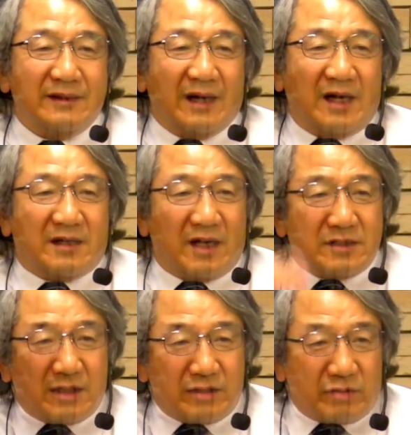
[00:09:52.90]
相変わら
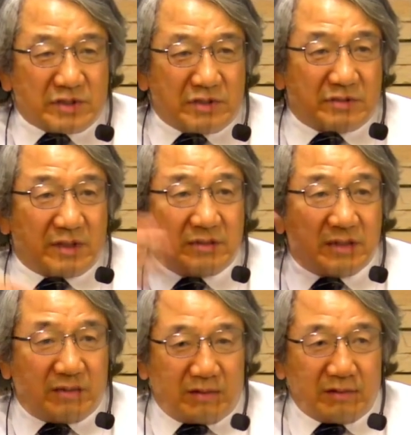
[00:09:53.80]
ず罵り続けるけ
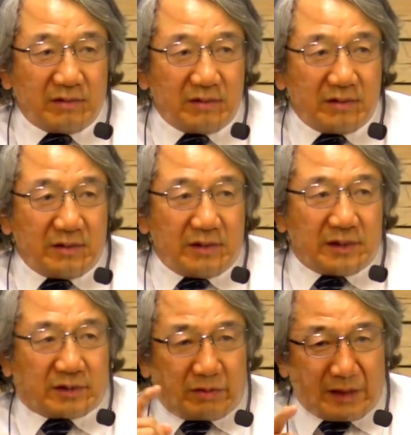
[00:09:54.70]
ど
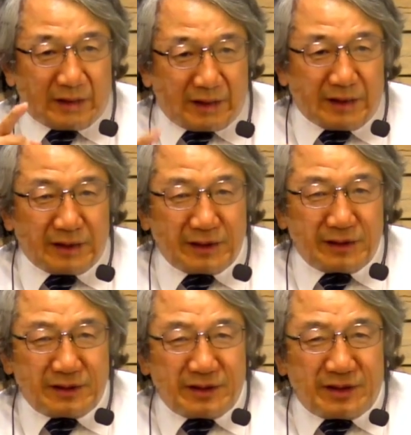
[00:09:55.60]
一人だけ
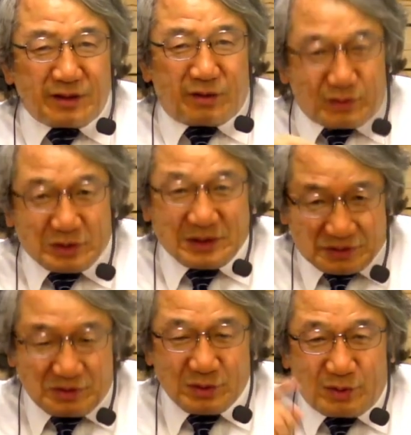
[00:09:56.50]
この時はです
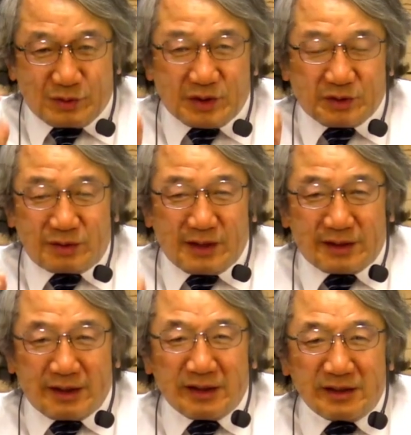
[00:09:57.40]
よこの時一人だ
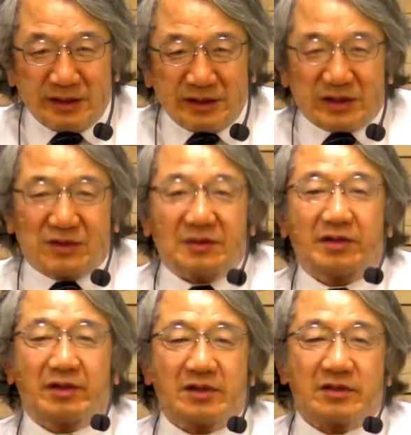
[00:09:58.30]
け気づいた
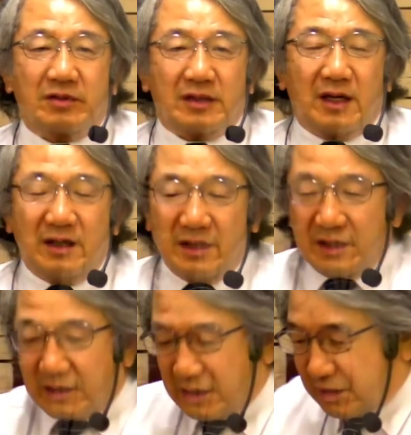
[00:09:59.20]
人なんですそれが
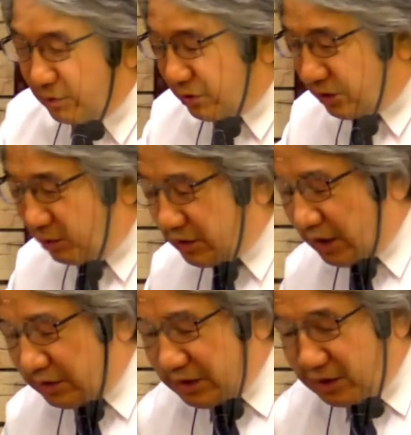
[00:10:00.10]
イエスの最も近
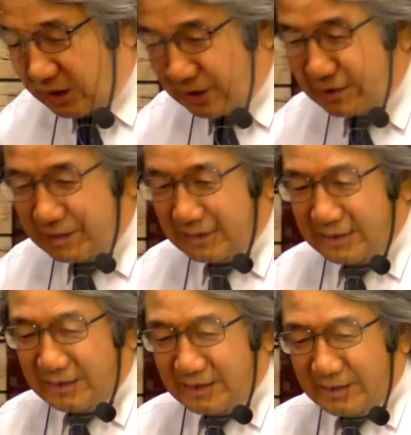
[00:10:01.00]
くにいた
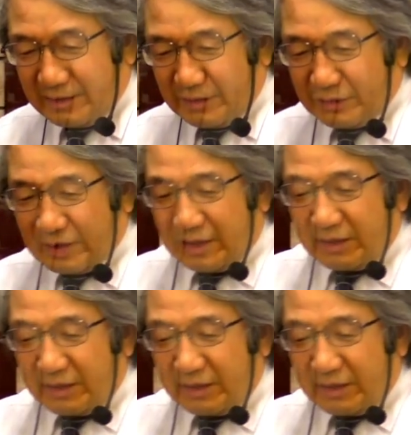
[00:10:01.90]
2人